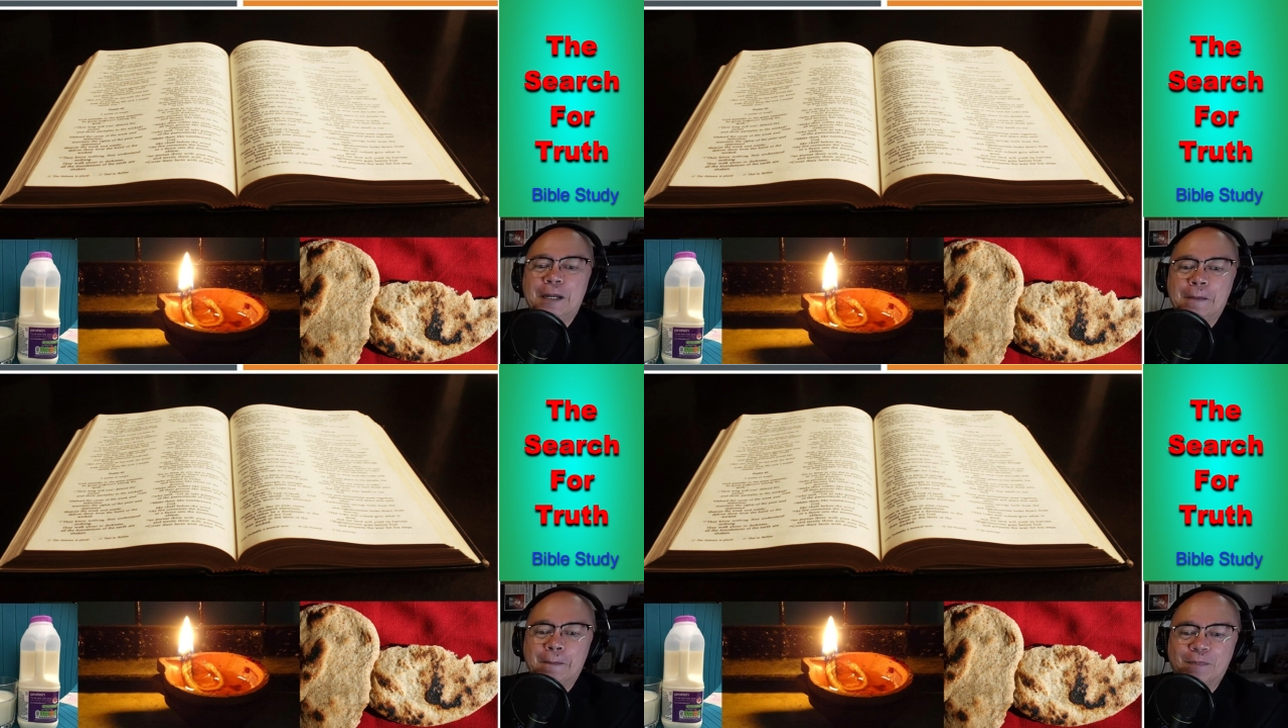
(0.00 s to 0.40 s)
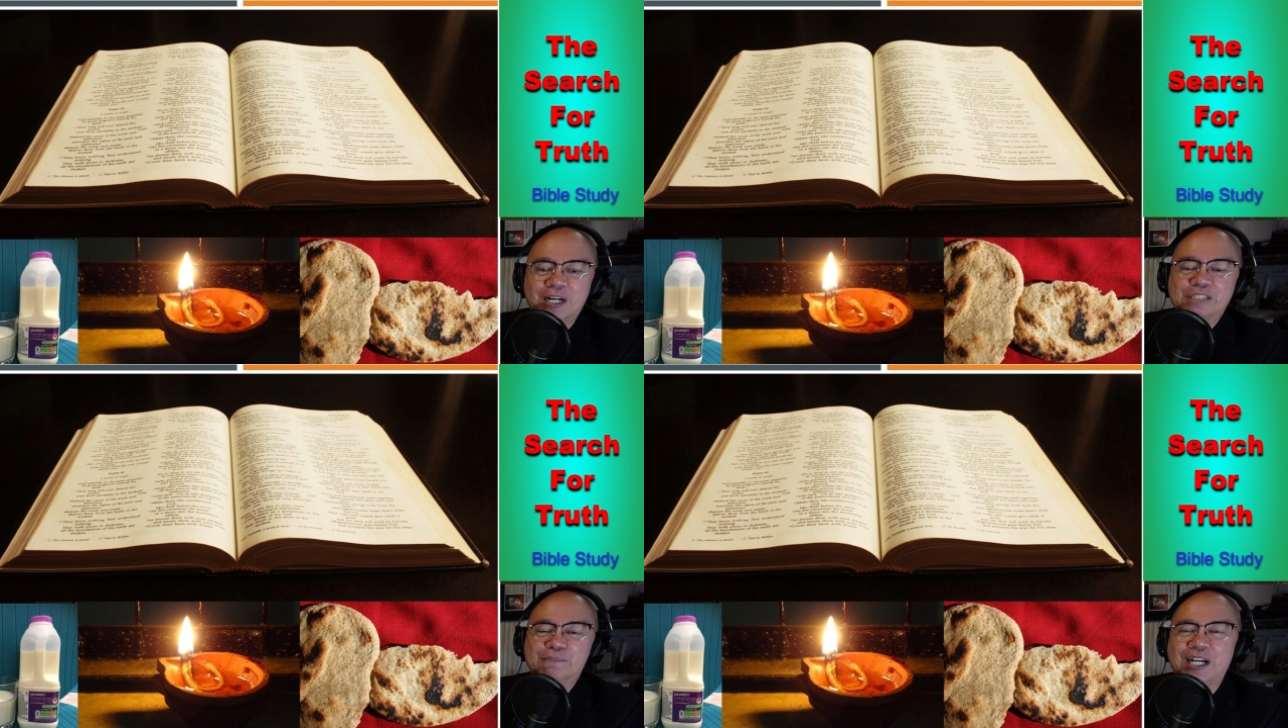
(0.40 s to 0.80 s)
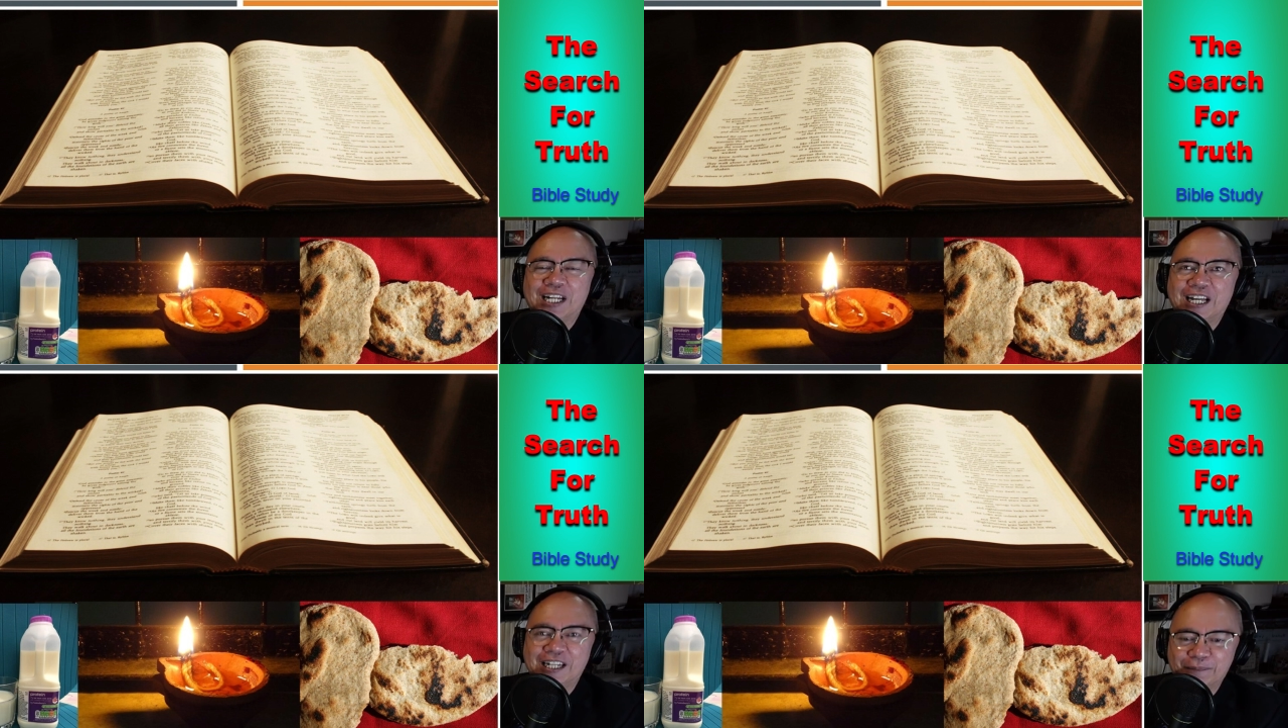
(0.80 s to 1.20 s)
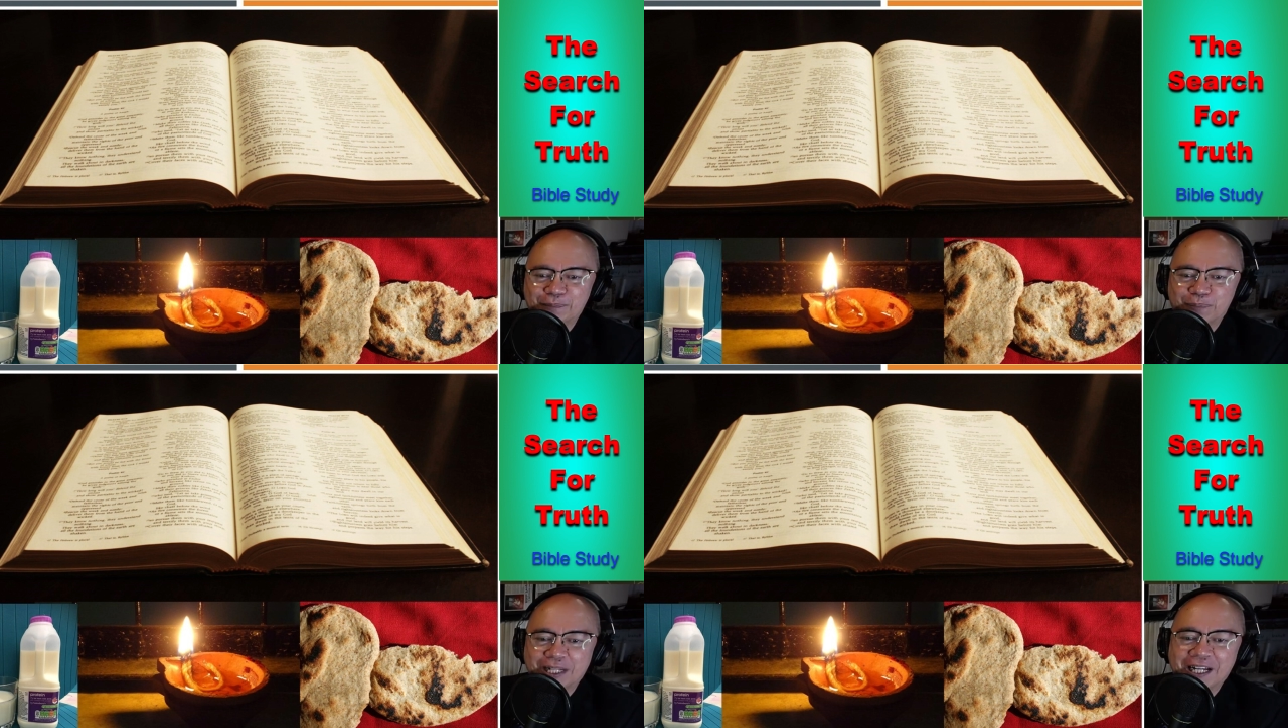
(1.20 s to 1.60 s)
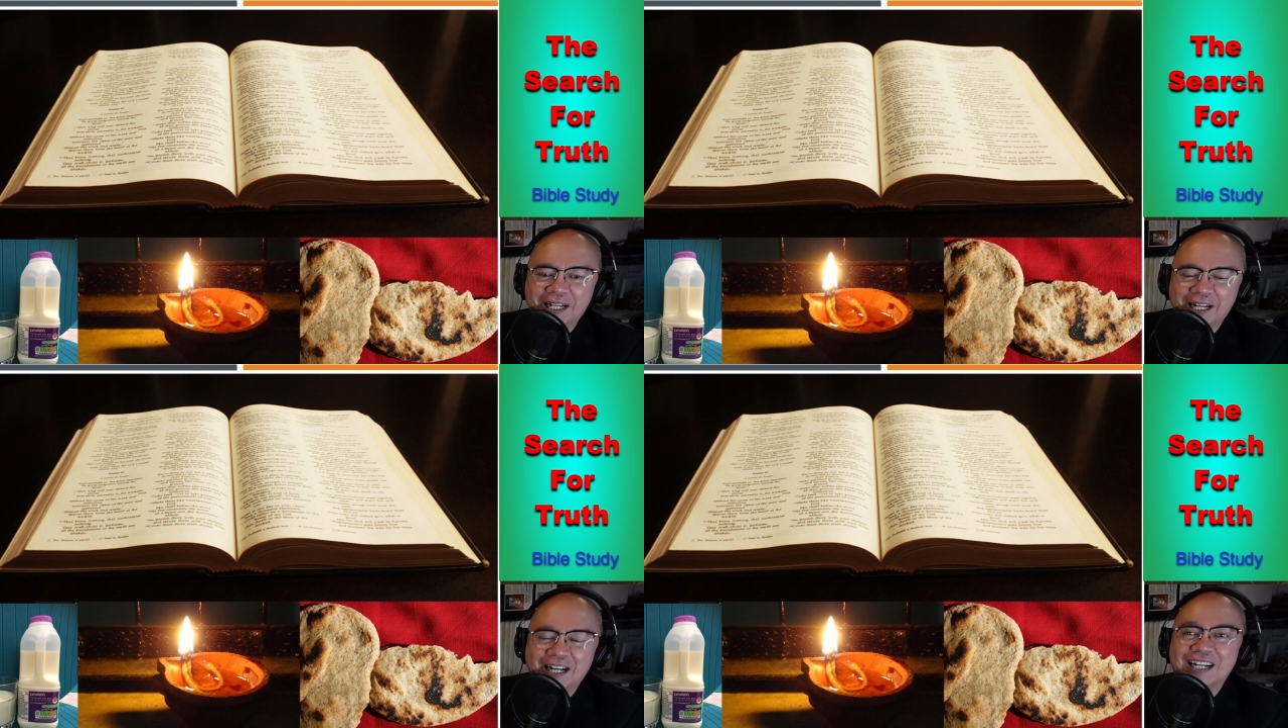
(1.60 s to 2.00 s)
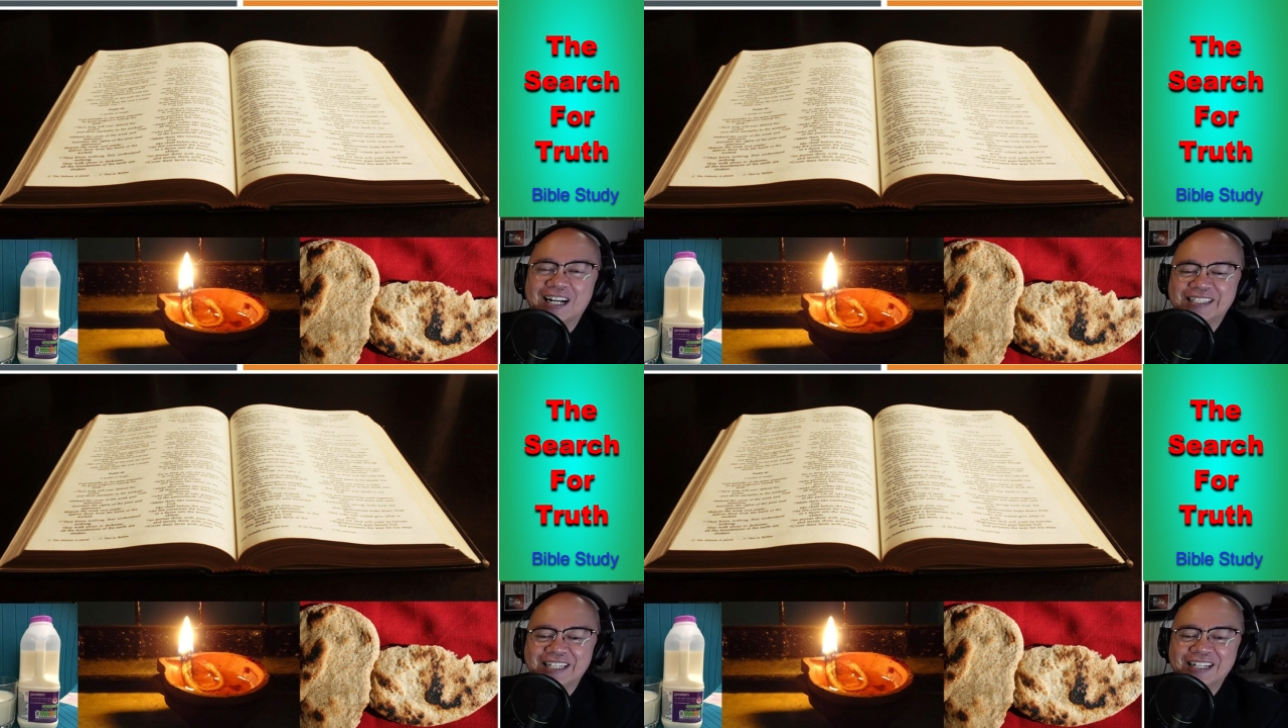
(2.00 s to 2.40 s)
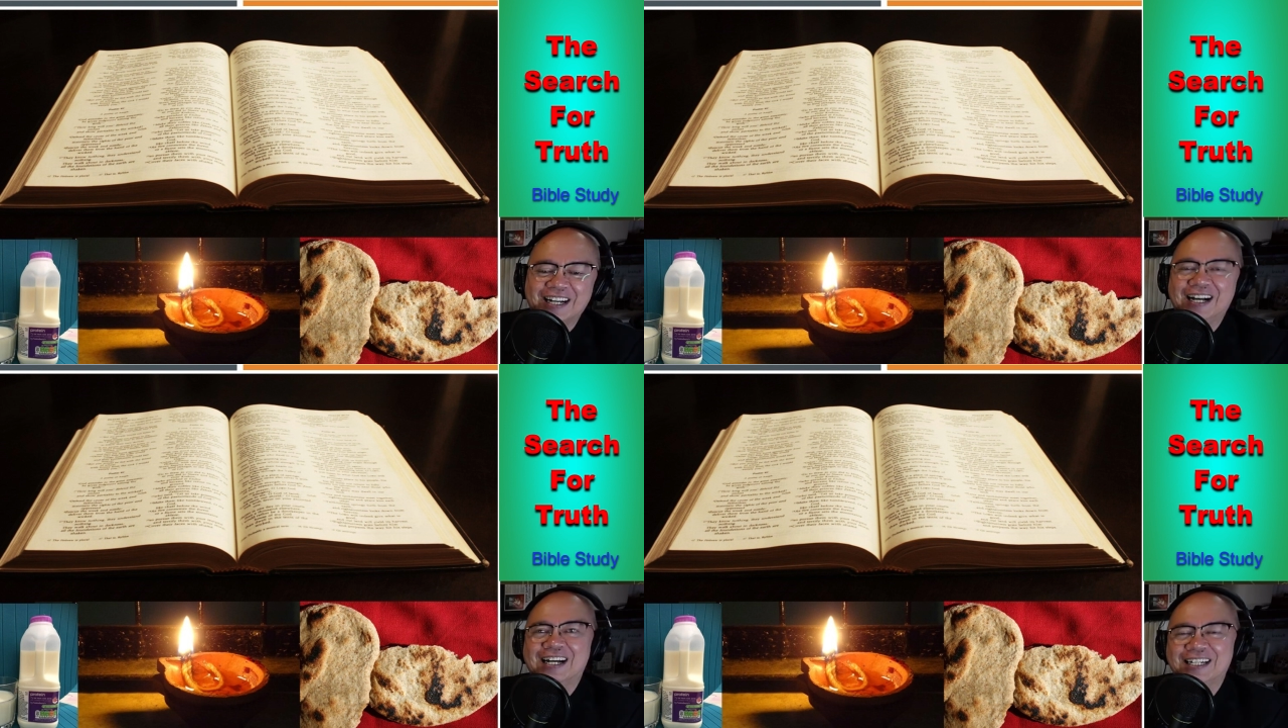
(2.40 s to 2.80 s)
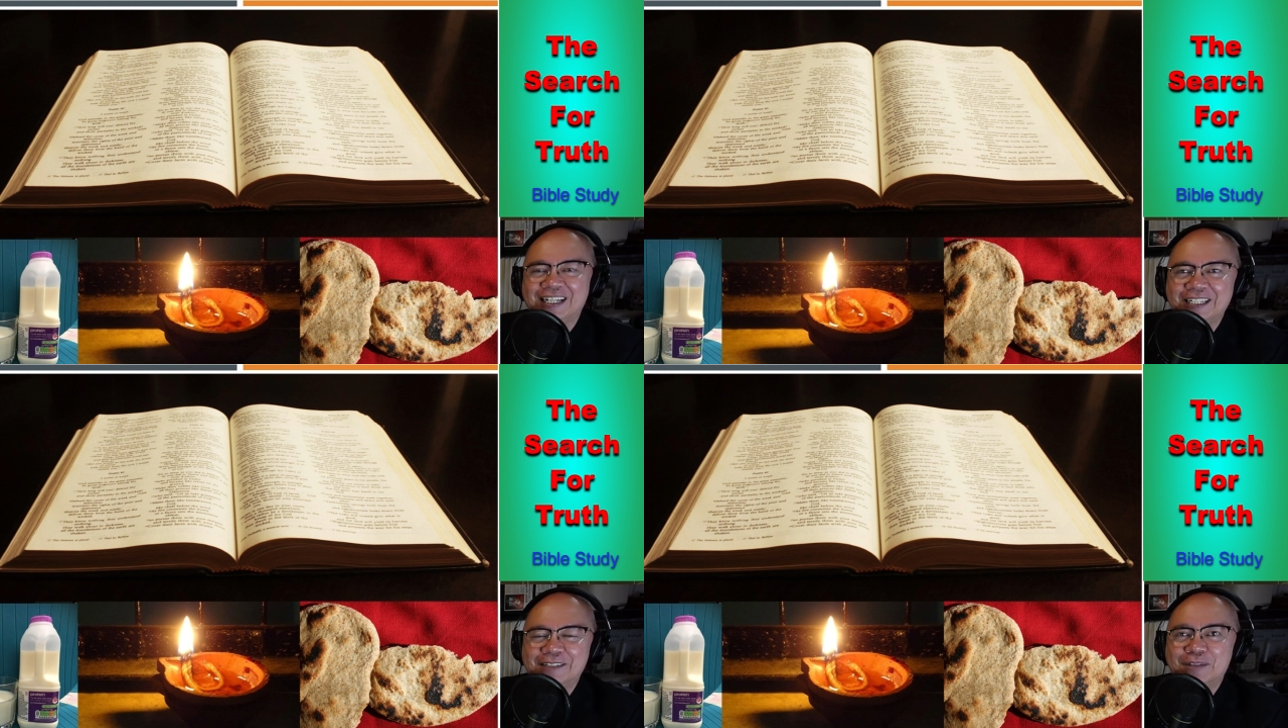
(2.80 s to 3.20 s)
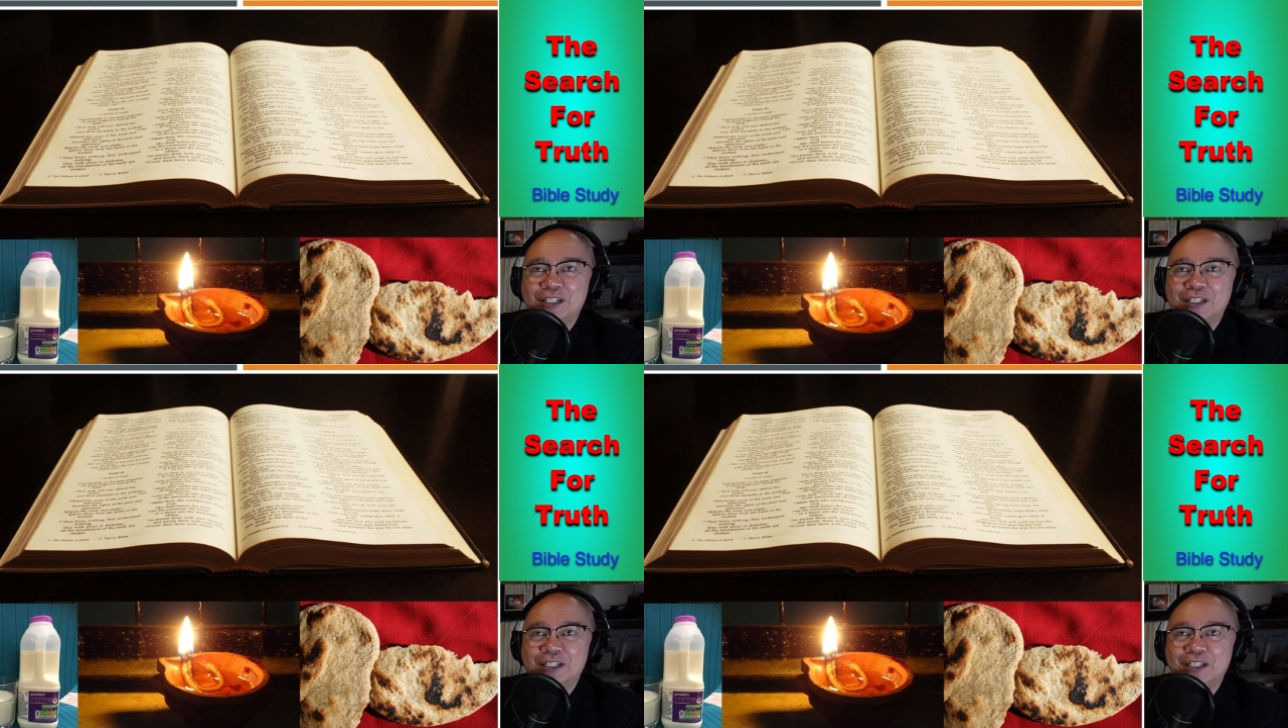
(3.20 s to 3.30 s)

mas malalim pa ang ating aaralin.